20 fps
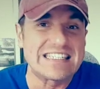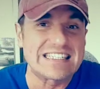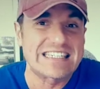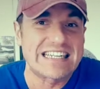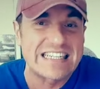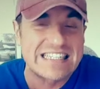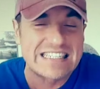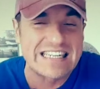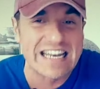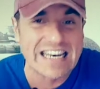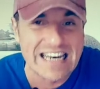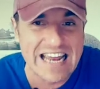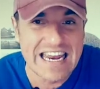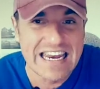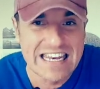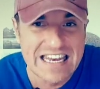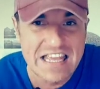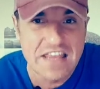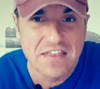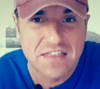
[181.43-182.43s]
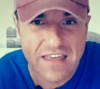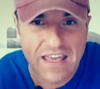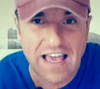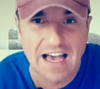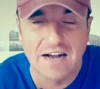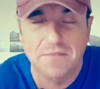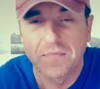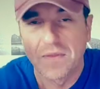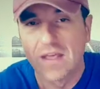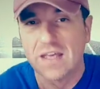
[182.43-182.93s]
es que se
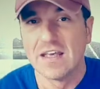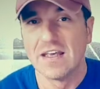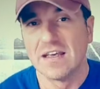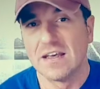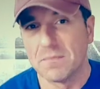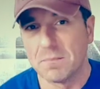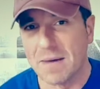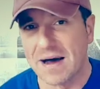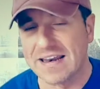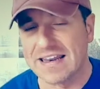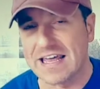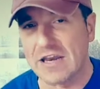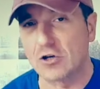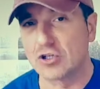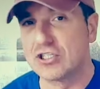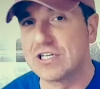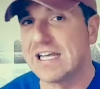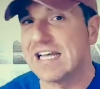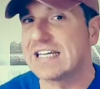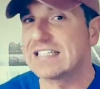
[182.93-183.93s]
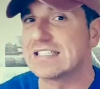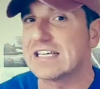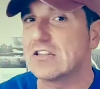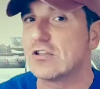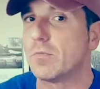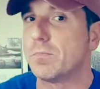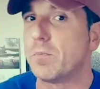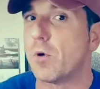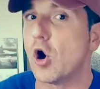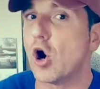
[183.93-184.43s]
reinicia, Mariano sigue
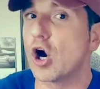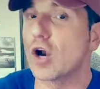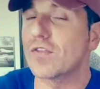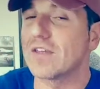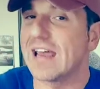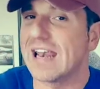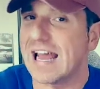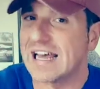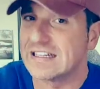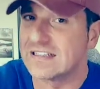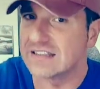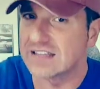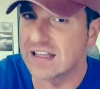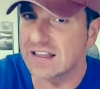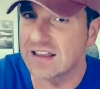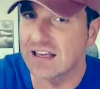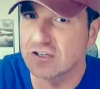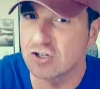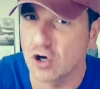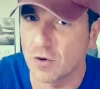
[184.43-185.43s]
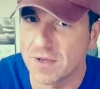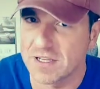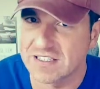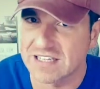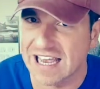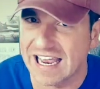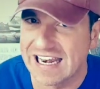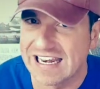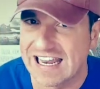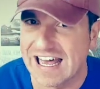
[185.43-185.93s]
estando por delante de
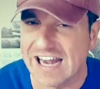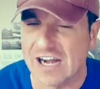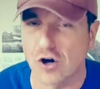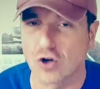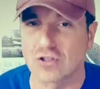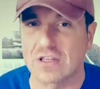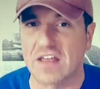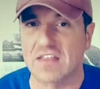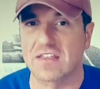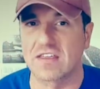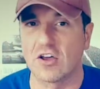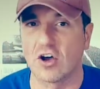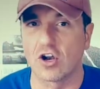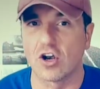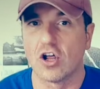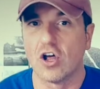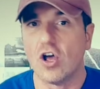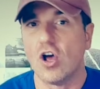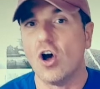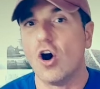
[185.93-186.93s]
Jovic en la rotación